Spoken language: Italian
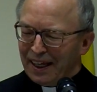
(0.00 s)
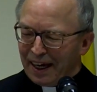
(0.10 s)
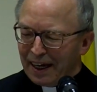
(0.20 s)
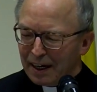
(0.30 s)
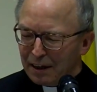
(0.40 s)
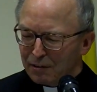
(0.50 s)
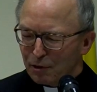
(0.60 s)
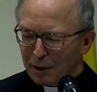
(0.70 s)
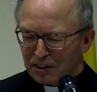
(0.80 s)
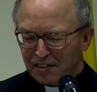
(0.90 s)
e la
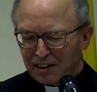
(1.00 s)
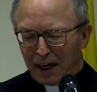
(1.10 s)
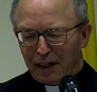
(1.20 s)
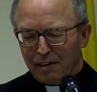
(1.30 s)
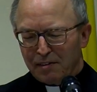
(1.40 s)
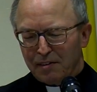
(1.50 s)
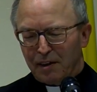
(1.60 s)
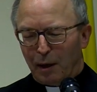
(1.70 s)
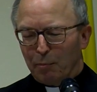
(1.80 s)
lezione magistralis che il